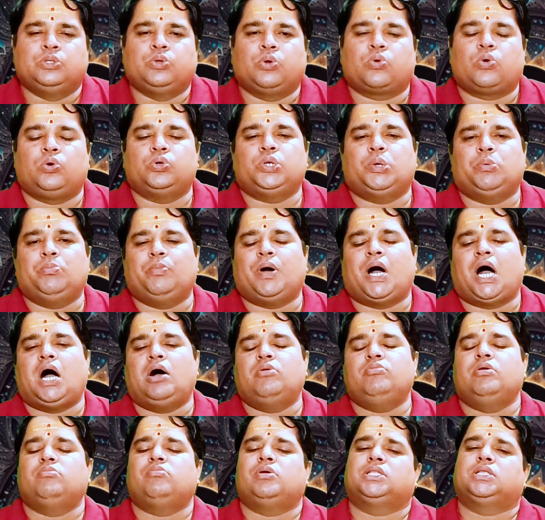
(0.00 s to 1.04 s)
तो कुटुंब
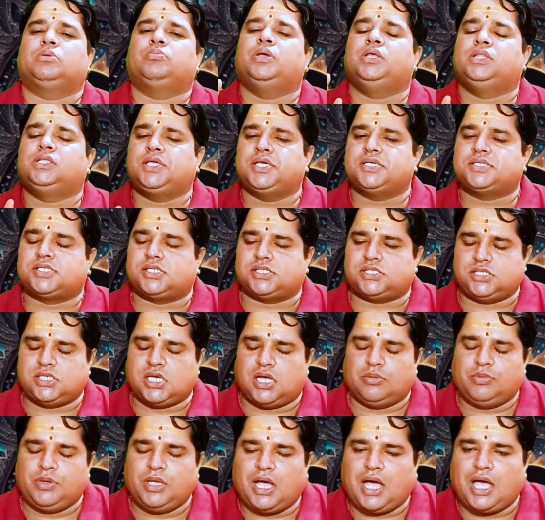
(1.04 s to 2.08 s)
भाव में मतभेद की
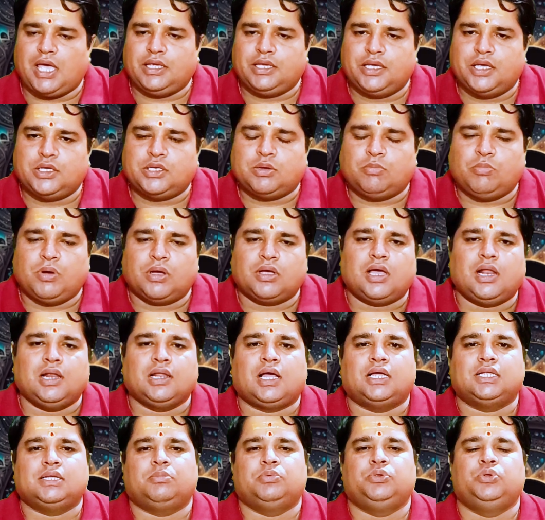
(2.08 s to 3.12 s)
स्थितियाँ भी आएंगी कि मंगल
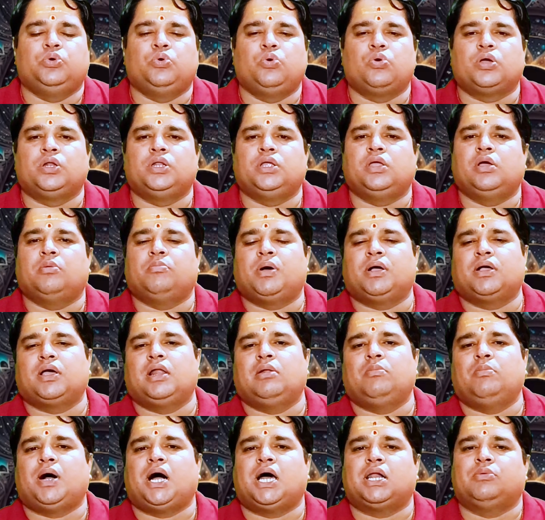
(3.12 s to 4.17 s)
का जब योग नहीं है
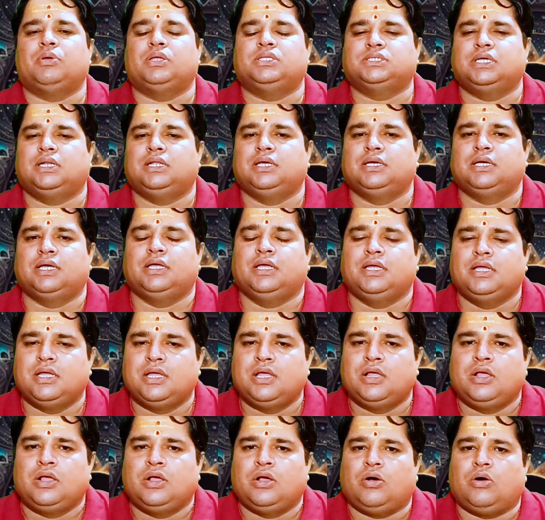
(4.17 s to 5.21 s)
मंगल बारहवें चले गए
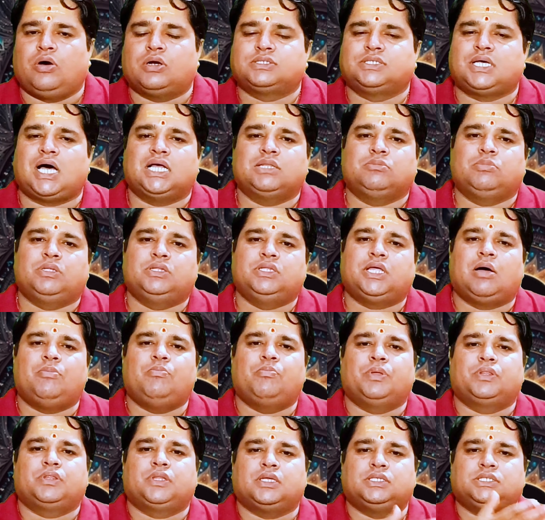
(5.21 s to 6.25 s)
और साथ में
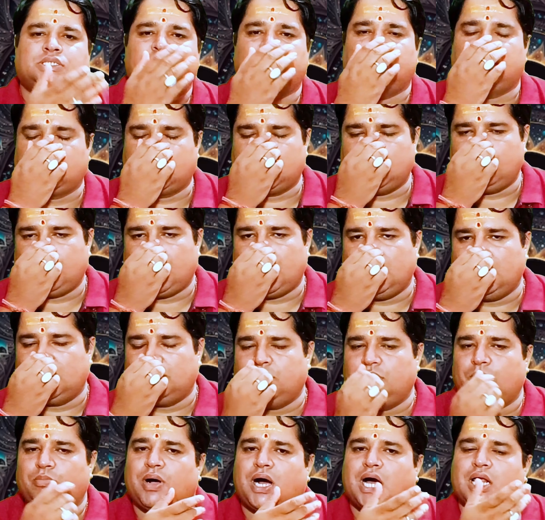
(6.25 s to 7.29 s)
दाम्पत्य जीवन के मालिक
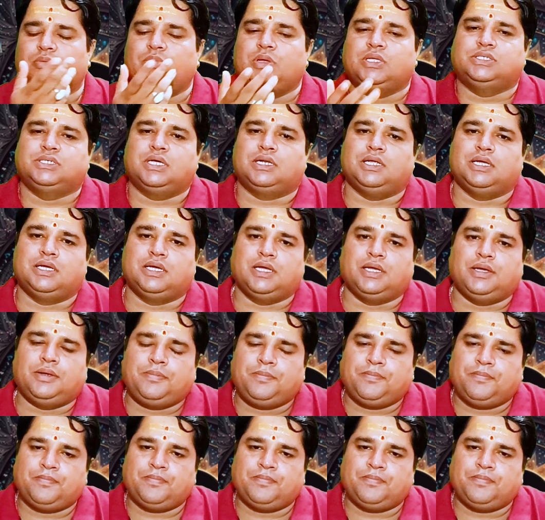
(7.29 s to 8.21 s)
भी बारहवें चले गए